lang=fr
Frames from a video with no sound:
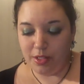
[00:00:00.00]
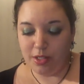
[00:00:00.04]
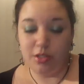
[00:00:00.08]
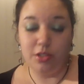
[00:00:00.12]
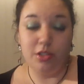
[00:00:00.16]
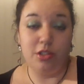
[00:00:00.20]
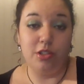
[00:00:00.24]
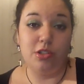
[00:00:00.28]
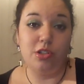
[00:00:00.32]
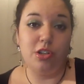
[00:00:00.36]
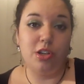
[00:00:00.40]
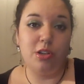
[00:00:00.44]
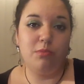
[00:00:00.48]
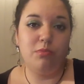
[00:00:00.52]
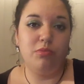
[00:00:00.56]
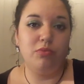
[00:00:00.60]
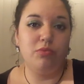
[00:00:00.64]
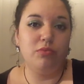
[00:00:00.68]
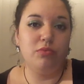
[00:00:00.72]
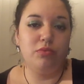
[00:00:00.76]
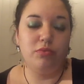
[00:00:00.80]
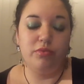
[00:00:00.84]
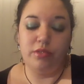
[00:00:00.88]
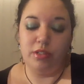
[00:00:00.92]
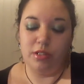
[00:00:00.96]
Déjà,
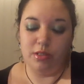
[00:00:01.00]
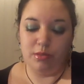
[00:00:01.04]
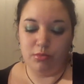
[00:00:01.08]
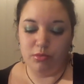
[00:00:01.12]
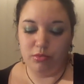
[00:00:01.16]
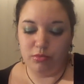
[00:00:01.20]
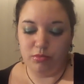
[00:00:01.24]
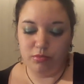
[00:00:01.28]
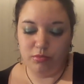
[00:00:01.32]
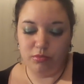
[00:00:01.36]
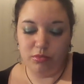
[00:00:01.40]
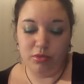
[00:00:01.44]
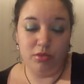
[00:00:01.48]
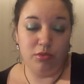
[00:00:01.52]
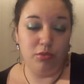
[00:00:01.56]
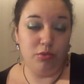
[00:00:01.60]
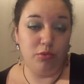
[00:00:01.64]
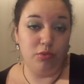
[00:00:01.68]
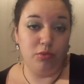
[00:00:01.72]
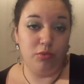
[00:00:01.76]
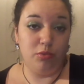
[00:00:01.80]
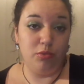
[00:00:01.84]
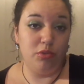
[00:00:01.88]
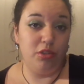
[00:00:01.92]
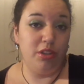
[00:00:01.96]
bon, enfin bon,
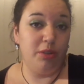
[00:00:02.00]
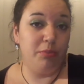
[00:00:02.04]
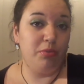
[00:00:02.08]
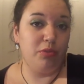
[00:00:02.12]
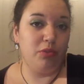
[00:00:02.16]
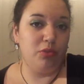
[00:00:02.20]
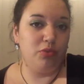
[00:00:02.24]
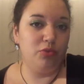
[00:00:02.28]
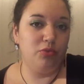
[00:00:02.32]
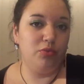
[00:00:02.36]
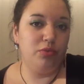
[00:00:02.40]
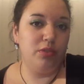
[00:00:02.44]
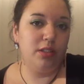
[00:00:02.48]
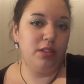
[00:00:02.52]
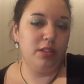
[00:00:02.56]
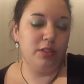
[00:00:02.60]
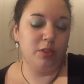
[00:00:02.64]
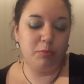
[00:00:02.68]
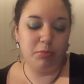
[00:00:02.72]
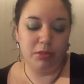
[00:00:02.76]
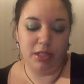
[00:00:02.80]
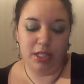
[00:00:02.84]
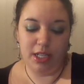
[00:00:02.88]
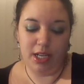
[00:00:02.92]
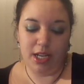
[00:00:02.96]
de, des produits à
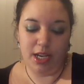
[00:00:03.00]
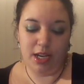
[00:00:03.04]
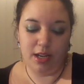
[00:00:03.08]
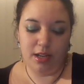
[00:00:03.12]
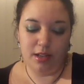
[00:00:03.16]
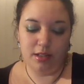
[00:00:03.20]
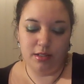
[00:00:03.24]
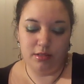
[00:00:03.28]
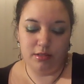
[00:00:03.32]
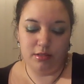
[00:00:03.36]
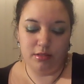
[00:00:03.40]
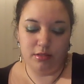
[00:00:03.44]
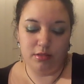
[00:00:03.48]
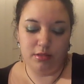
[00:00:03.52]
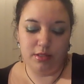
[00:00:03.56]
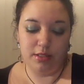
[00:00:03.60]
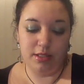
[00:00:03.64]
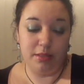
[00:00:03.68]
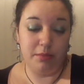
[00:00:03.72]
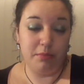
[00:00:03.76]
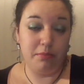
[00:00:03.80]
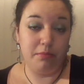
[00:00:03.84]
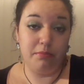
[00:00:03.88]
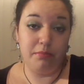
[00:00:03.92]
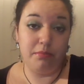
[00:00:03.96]
ce prix-là, euh,
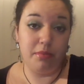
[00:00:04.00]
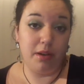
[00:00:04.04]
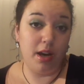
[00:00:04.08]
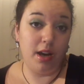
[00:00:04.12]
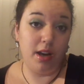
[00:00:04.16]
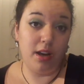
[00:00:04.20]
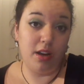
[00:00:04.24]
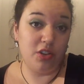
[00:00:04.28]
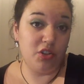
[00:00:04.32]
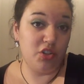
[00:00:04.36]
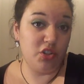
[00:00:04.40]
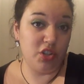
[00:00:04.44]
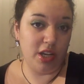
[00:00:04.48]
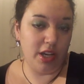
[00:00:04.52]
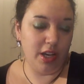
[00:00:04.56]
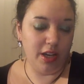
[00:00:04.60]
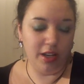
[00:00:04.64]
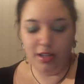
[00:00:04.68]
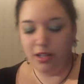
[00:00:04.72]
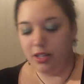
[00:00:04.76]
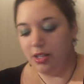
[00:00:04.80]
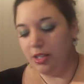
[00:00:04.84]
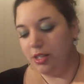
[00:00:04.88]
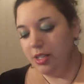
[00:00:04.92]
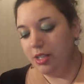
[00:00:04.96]
c'est pas cher.
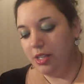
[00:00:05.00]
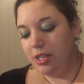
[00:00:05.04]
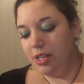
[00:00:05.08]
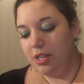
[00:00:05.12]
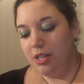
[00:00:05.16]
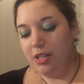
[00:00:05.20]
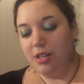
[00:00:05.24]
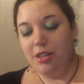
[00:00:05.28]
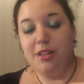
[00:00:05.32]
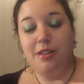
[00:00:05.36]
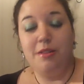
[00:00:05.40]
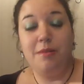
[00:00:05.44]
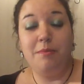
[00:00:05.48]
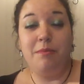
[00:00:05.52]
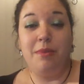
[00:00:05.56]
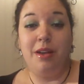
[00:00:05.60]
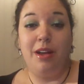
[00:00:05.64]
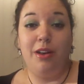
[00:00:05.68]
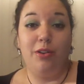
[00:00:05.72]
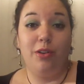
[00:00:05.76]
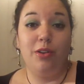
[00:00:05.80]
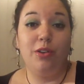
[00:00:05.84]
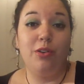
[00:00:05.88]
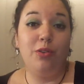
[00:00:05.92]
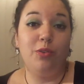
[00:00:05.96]
Mais
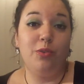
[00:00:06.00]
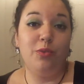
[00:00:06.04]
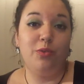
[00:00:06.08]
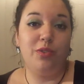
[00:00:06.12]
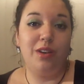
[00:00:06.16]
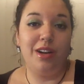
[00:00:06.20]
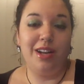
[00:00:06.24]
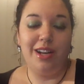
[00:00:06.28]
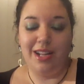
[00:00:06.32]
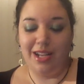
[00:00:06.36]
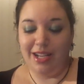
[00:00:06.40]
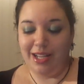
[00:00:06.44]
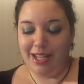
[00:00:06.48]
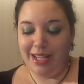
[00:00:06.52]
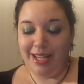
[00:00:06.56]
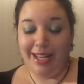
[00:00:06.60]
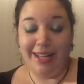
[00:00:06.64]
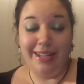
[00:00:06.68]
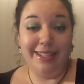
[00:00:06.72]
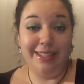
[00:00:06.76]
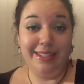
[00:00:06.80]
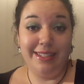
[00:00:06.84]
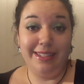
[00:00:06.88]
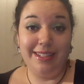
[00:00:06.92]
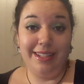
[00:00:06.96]
alors quand on voit la
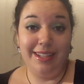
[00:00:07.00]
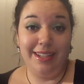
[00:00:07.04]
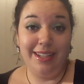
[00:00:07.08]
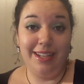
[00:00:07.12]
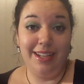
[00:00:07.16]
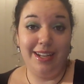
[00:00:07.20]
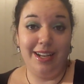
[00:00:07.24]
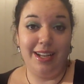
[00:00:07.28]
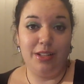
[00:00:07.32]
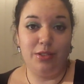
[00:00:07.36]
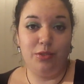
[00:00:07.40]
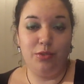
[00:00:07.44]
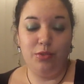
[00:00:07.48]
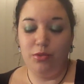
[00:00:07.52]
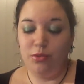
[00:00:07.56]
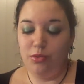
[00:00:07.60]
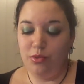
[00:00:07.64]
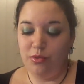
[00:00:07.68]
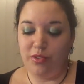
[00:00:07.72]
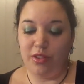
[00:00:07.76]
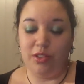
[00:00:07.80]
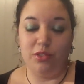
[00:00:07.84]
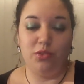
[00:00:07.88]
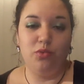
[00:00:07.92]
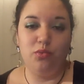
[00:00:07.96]
qualité, la tenue,
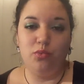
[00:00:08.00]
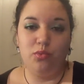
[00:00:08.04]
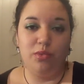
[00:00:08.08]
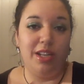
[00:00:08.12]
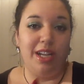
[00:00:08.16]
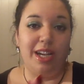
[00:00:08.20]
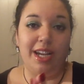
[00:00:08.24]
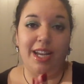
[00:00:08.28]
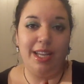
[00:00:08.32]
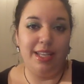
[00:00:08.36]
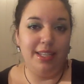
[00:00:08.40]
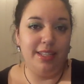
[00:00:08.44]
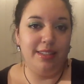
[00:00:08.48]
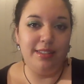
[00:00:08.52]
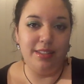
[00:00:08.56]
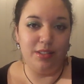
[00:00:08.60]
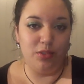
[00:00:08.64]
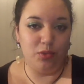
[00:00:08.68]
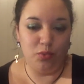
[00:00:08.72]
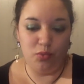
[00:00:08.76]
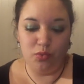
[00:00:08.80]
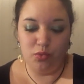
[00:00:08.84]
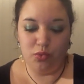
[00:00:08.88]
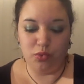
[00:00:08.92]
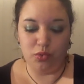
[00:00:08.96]
enfin la qualité
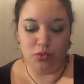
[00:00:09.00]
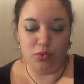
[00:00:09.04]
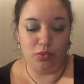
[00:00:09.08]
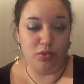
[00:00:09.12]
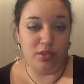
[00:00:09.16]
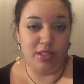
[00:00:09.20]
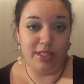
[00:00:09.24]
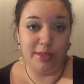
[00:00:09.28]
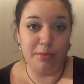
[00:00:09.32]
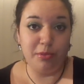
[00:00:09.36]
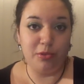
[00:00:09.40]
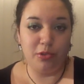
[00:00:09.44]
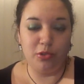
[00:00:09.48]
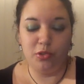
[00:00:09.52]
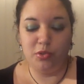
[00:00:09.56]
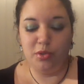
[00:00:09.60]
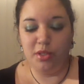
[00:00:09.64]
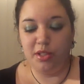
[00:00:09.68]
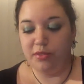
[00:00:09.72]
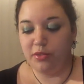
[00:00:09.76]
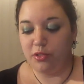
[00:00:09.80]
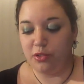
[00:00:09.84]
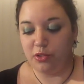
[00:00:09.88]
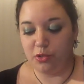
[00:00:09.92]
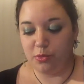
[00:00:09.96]
tout court de ces
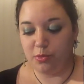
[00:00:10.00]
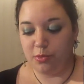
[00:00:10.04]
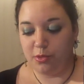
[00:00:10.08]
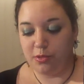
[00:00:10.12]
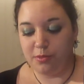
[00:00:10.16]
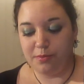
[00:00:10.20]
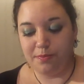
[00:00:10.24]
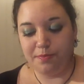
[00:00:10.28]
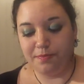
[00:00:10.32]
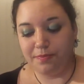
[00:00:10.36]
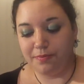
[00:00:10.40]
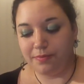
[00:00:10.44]
produits, franchement,